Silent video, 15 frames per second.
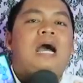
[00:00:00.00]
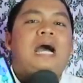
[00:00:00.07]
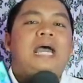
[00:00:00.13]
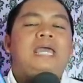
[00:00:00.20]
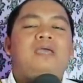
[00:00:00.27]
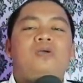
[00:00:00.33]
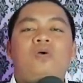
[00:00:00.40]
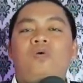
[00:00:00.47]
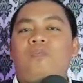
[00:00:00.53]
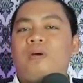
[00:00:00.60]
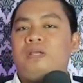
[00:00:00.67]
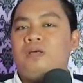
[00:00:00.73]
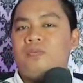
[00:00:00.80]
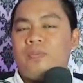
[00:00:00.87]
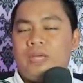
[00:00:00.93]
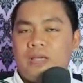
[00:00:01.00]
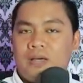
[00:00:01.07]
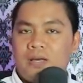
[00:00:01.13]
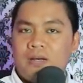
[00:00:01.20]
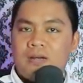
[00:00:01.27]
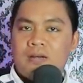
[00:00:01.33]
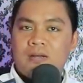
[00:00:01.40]
Heiko van der
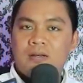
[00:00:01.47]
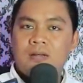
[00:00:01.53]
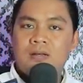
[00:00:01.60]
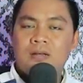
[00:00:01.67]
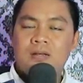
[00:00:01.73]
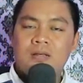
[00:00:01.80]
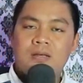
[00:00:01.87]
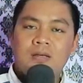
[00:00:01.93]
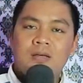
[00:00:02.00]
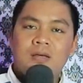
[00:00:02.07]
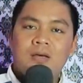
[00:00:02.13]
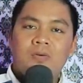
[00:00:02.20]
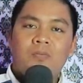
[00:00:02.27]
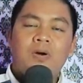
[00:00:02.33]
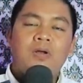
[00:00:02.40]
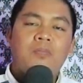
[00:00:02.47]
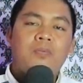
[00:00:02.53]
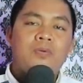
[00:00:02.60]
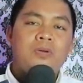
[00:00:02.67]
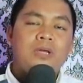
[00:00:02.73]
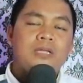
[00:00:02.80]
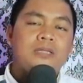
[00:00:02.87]
Vecken.
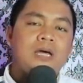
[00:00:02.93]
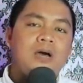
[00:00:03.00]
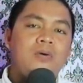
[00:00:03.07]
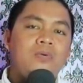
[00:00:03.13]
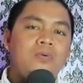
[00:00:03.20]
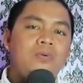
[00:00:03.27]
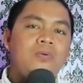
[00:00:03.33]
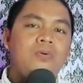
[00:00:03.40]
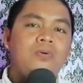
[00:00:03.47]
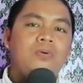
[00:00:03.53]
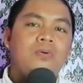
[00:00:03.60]
Walaupun dia tahu